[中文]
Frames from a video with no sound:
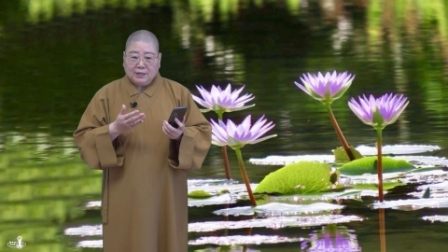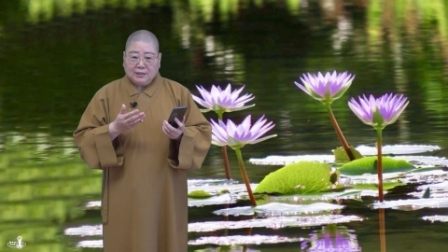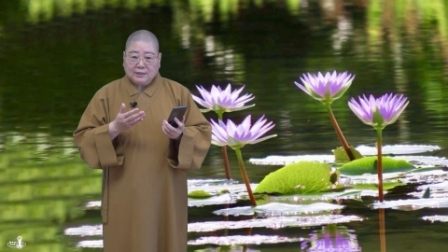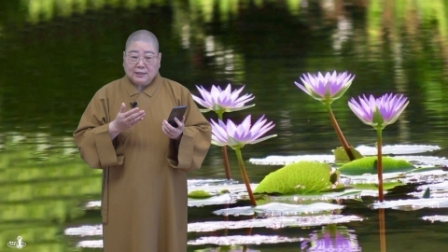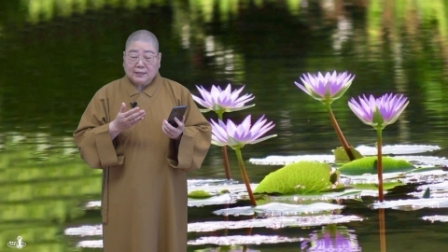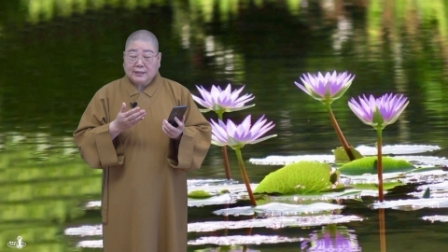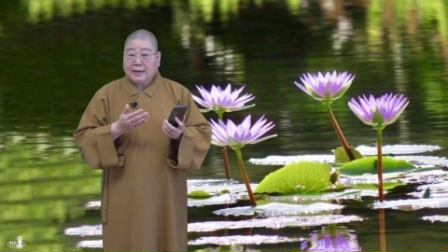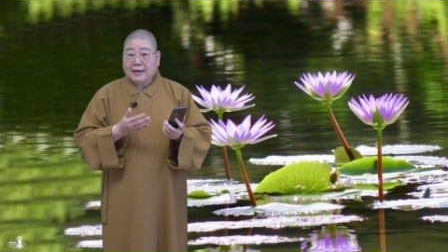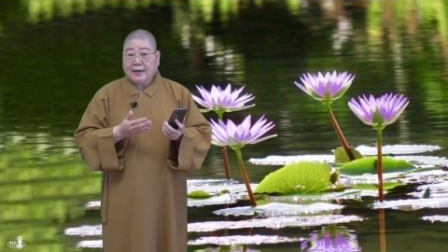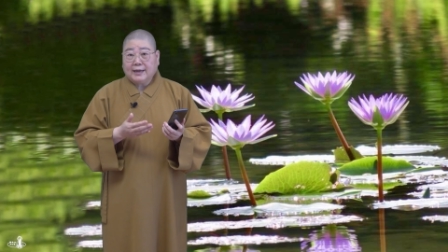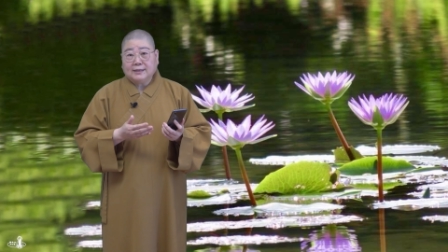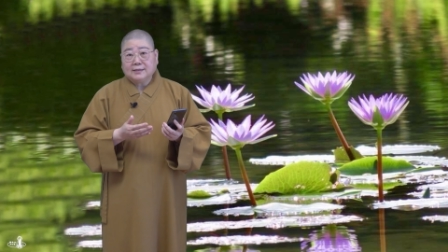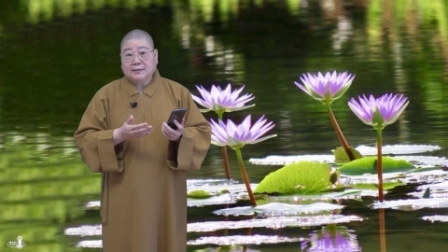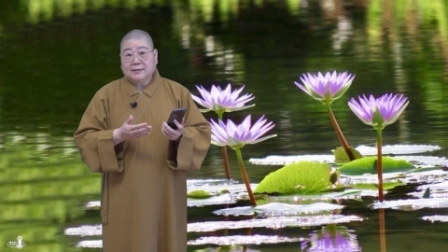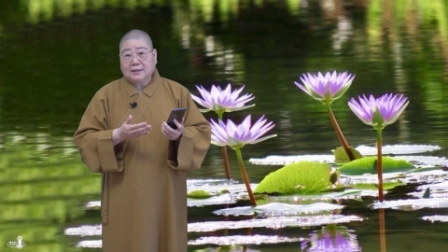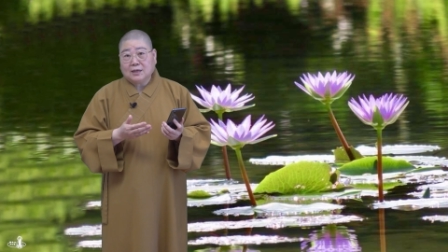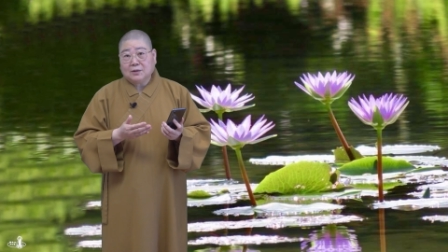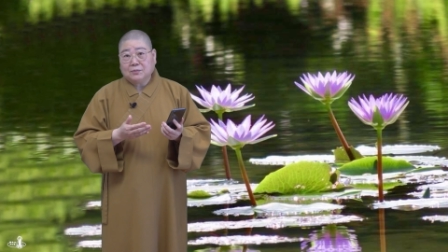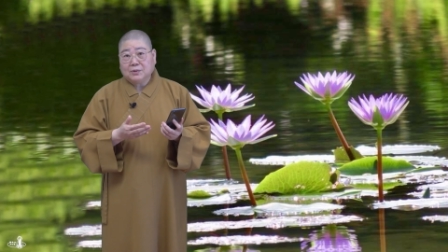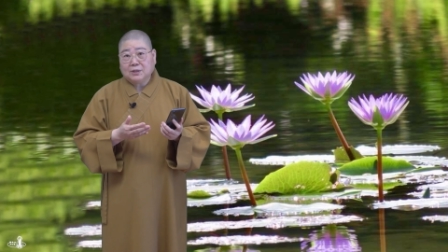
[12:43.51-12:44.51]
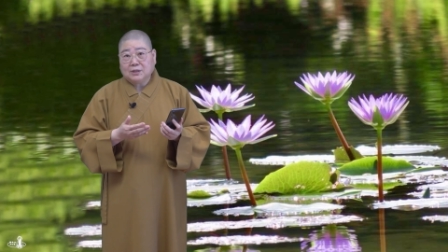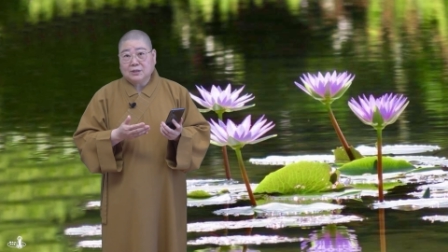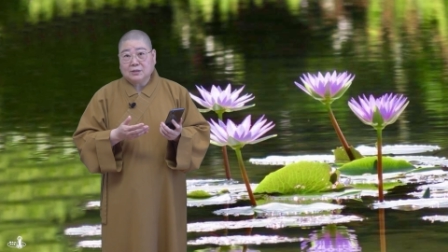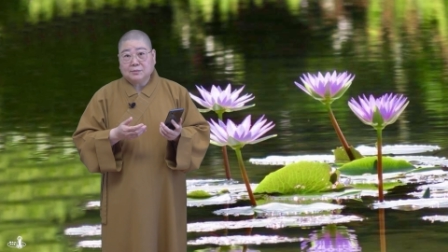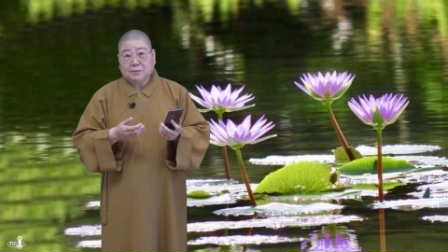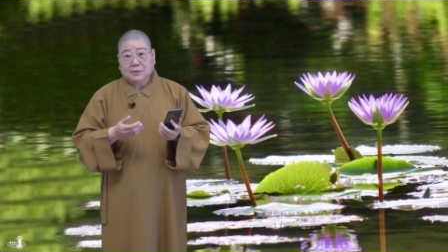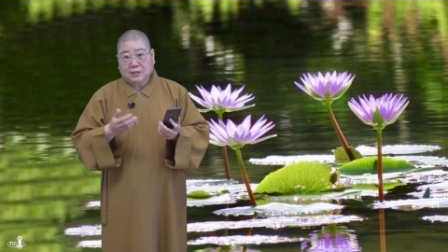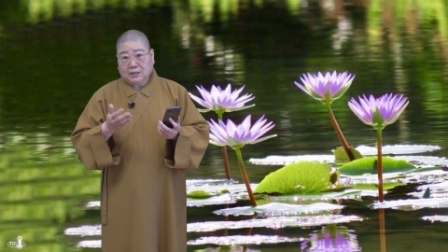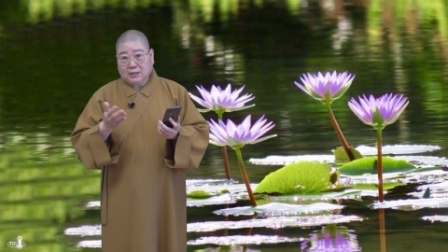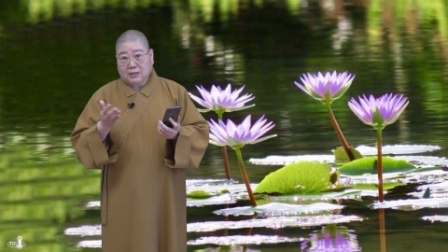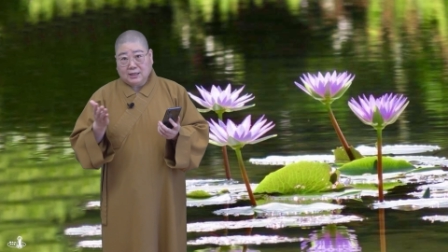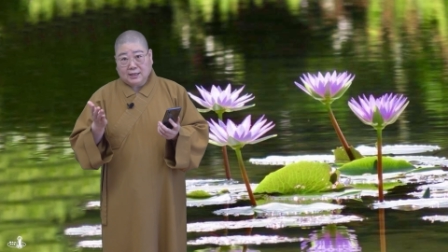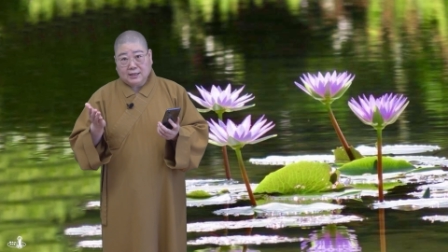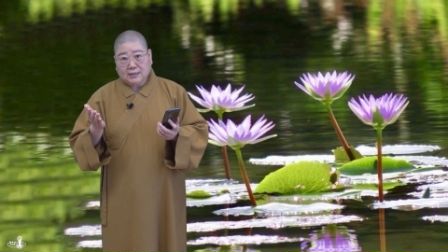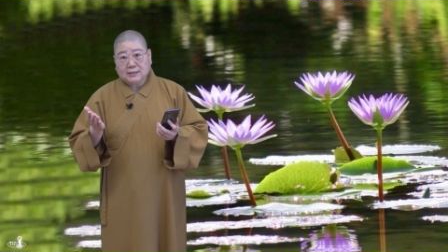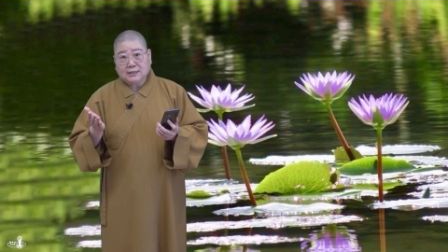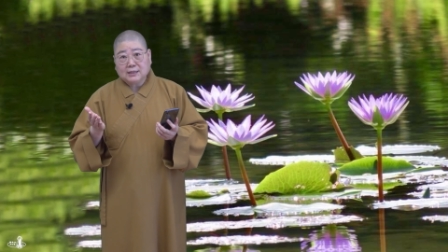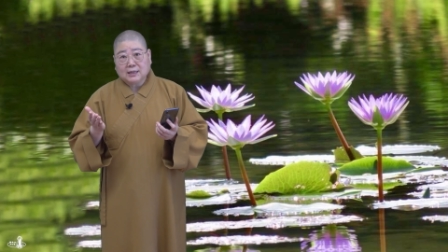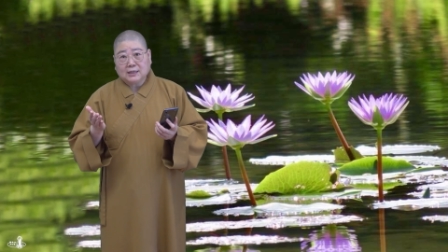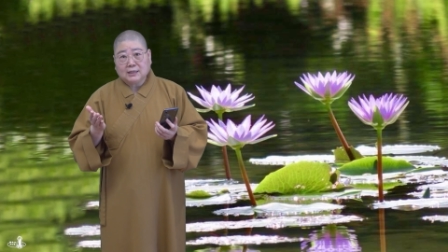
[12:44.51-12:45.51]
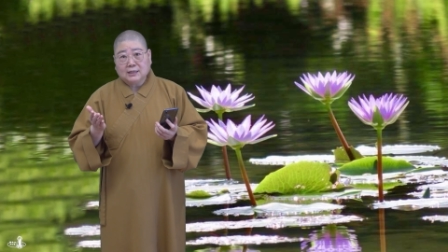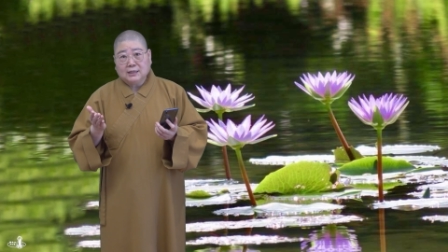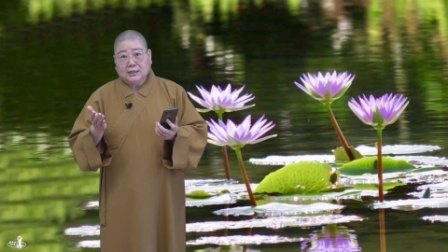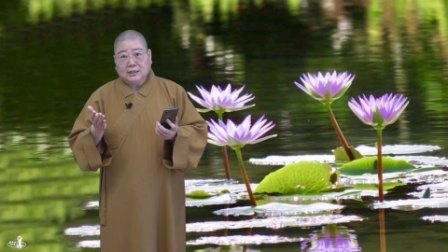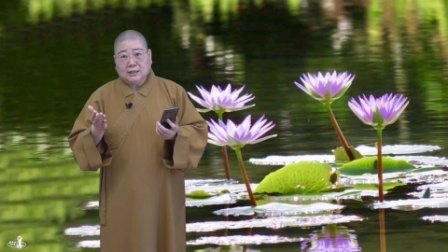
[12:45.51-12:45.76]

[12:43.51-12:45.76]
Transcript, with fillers: 他的孩子在问是不是可以海葬？